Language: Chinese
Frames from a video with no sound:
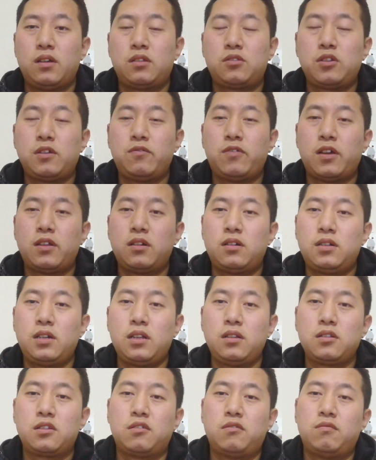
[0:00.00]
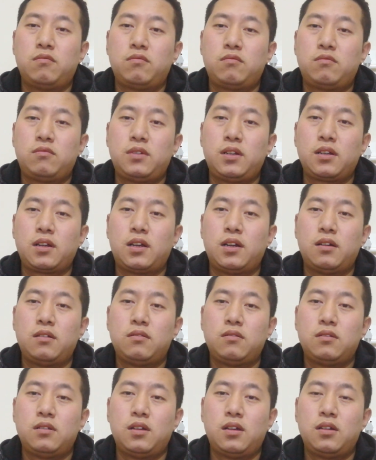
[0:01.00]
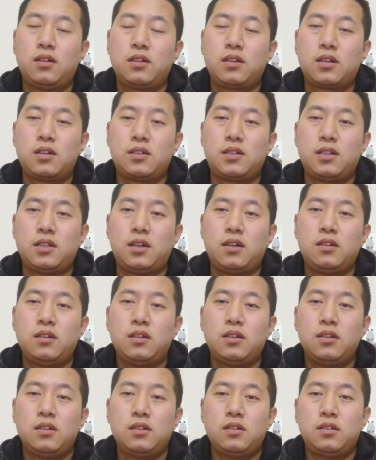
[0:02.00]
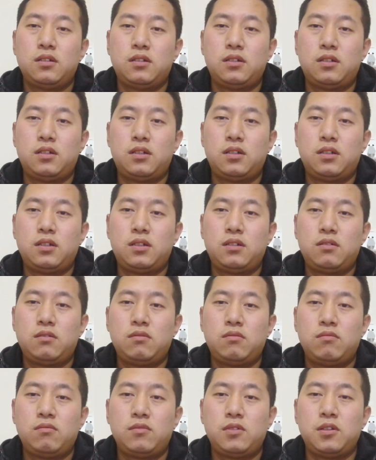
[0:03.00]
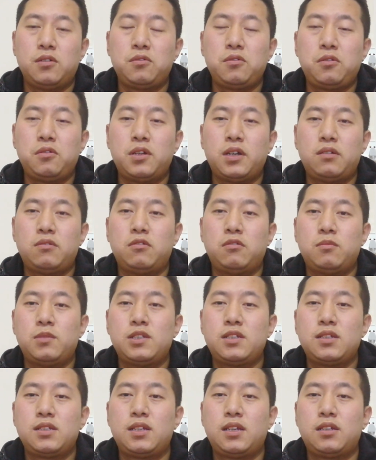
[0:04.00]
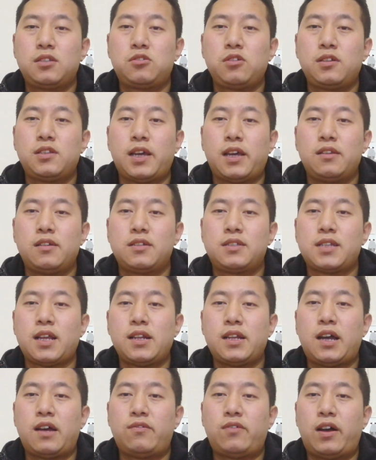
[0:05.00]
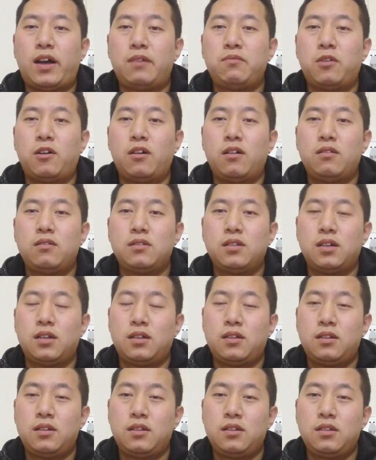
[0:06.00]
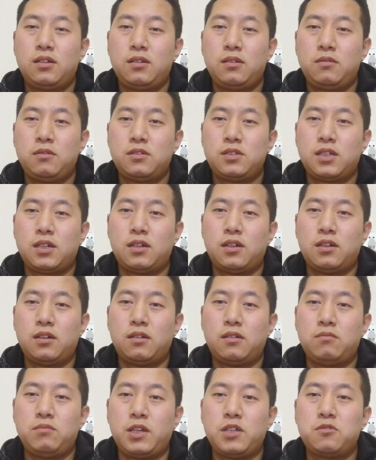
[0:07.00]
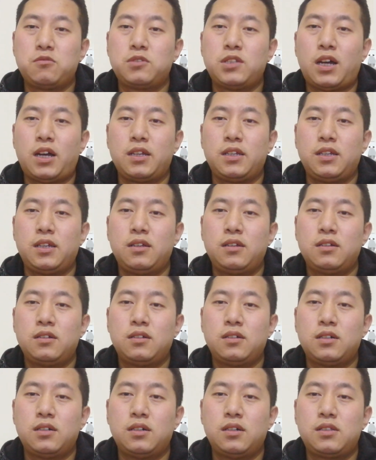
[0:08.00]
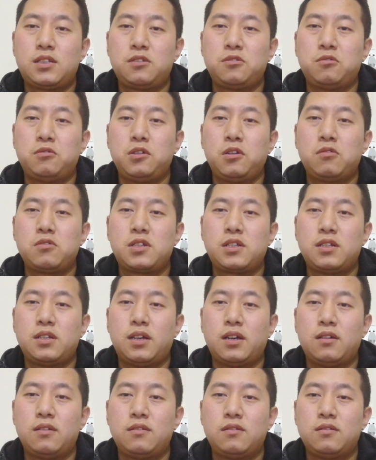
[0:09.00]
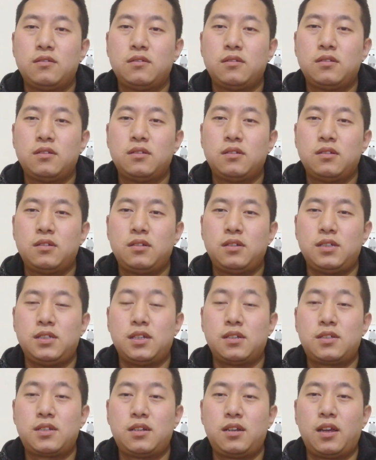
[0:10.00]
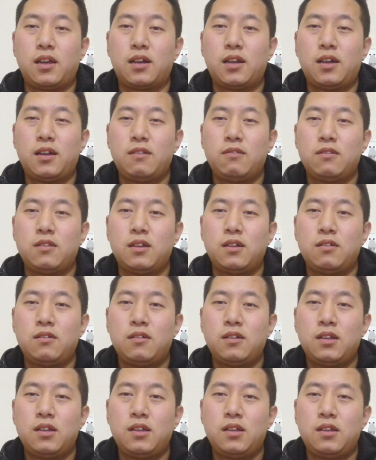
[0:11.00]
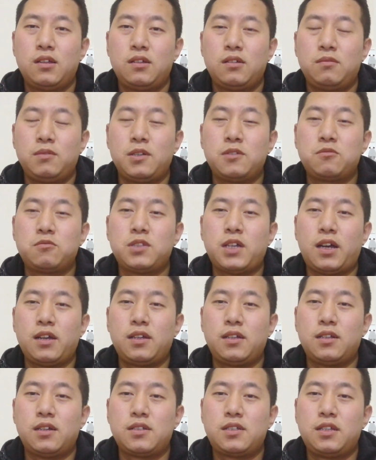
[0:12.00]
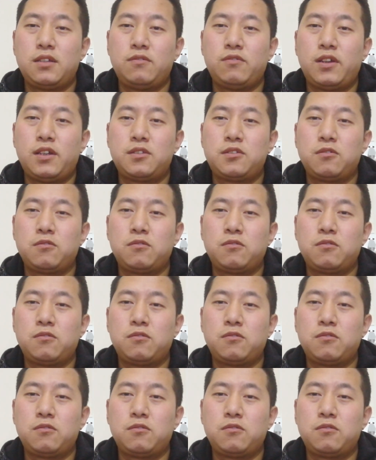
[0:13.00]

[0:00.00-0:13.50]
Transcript: 对方的认可啊。可是呢由于呢，我们这些对台的三大法宝啊，像民族大义和制度优势呢，已经失灵了啊。民族大义呢，是因为